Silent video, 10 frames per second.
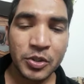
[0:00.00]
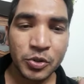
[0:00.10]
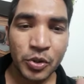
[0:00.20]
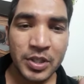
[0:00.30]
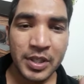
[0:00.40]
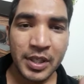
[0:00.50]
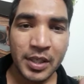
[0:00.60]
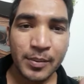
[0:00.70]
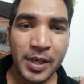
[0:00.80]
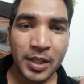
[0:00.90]
चौबीस घंटे
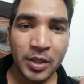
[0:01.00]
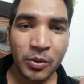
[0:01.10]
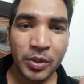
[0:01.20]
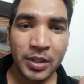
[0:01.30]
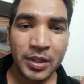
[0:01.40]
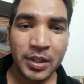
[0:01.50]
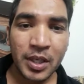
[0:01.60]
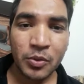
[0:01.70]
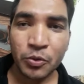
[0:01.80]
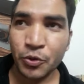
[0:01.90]
डॉक्टर को रखता था
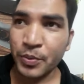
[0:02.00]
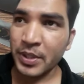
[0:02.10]
कुछ भी